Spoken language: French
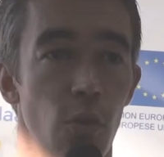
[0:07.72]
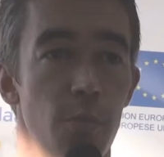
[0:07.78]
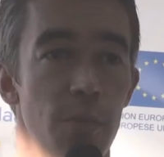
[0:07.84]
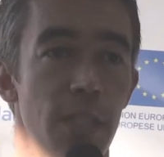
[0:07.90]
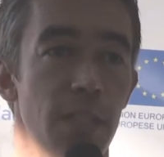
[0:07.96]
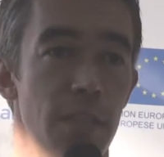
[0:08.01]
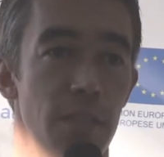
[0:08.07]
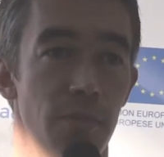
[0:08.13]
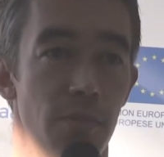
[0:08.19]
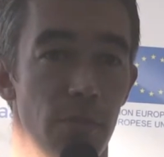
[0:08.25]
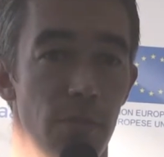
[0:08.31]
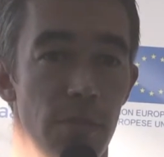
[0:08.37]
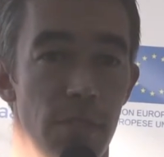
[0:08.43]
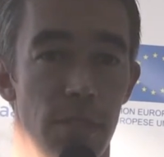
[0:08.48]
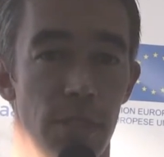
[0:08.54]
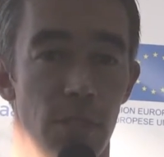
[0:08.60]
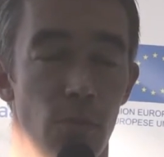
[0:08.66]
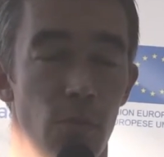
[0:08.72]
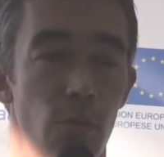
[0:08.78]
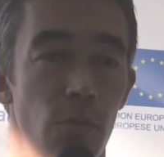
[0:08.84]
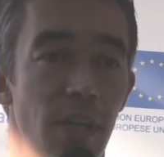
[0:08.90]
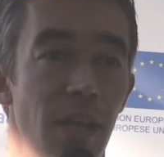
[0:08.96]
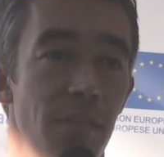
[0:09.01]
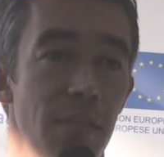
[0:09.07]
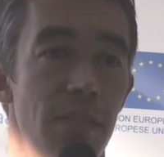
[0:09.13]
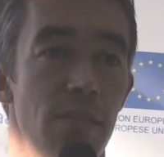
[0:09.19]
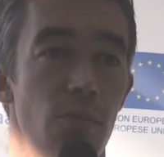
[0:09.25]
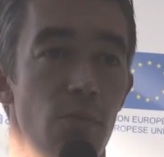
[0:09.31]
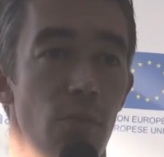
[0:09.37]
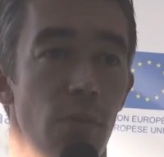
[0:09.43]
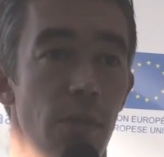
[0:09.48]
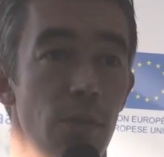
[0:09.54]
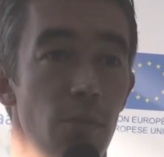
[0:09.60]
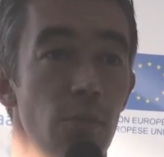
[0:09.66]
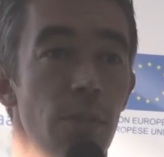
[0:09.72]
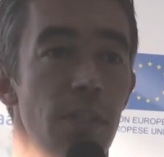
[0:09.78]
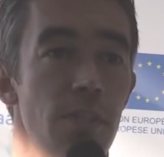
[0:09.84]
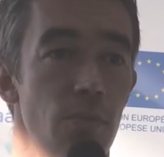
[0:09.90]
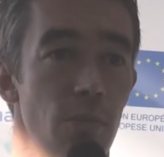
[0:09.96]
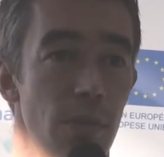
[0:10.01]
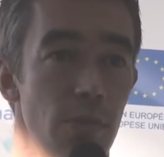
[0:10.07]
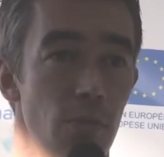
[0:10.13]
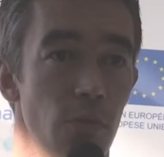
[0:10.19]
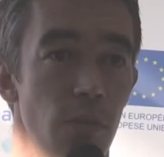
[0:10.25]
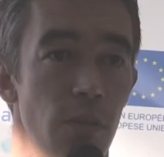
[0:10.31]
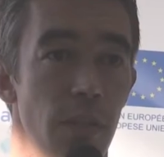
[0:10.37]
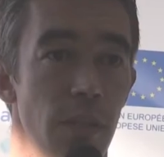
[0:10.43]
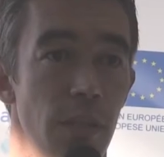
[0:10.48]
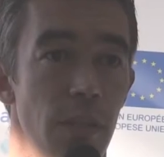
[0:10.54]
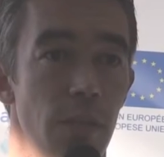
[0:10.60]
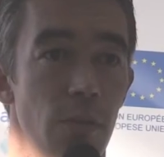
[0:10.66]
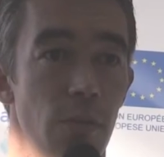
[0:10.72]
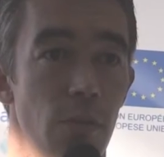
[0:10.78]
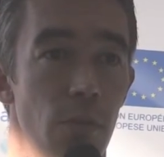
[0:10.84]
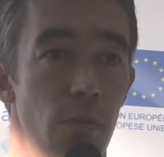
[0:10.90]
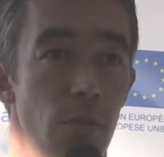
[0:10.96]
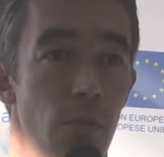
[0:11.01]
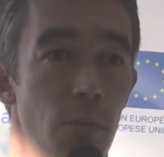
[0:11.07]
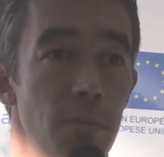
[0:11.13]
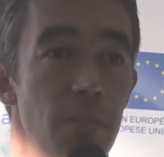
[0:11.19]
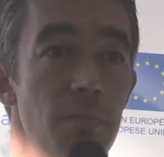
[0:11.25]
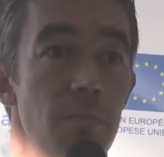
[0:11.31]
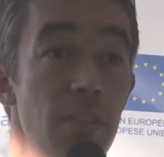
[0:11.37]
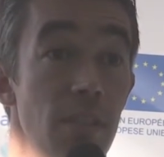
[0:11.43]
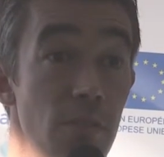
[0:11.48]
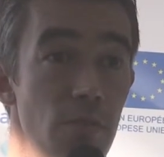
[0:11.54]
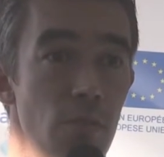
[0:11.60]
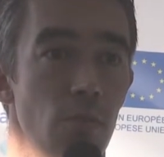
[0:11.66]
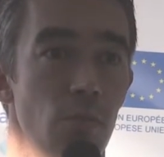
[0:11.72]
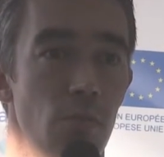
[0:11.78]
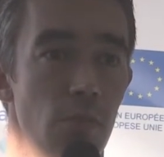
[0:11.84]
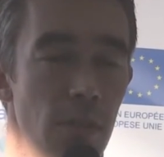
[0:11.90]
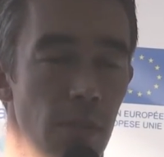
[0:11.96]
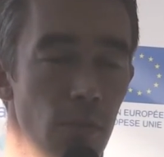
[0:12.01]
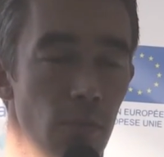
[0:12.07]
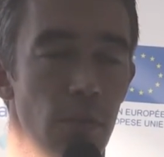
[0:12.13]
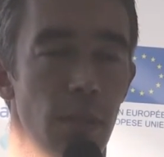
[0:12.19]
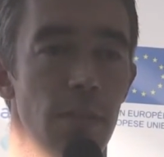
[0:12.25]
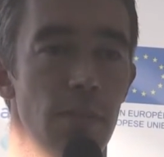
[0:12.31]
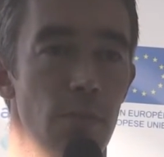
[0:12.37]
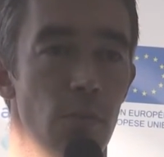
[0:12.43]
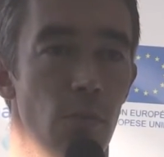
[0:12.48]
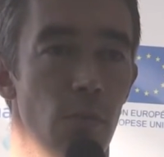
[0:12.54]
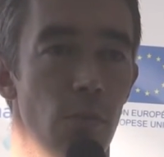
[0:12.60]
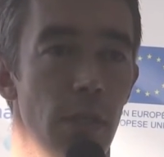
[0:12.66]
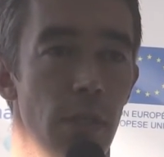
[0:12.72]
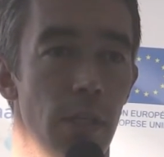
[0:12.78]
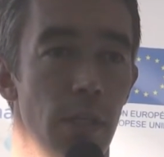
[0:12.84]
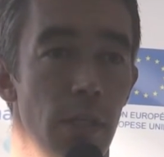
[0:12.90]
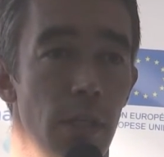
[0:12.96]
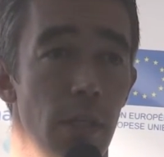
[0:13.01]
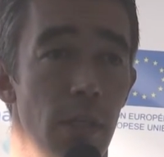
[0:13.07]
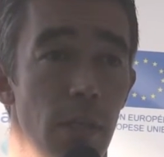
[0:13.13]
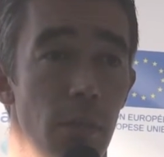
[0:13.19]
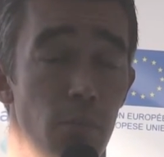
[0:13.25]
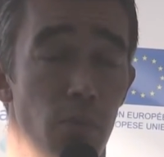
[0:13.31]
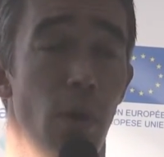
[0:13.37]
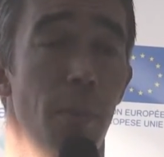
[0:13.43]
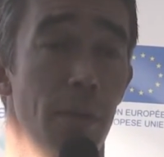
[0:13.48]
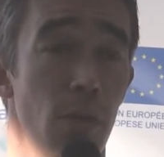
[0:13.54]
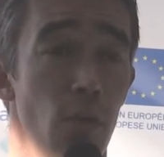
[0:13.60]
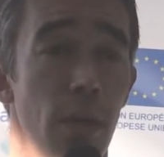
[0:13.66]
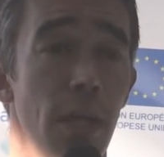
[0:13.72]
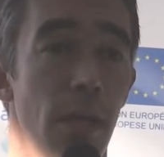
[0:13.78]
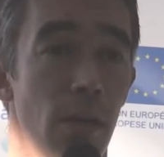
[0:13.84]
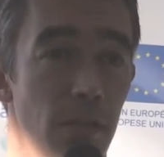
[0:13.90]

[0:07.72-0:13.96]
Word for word: l'objectif, euh, c'est de travailler sur la nutrition azotée, euh, l'optimisation de cette nutrition et pour améliorer la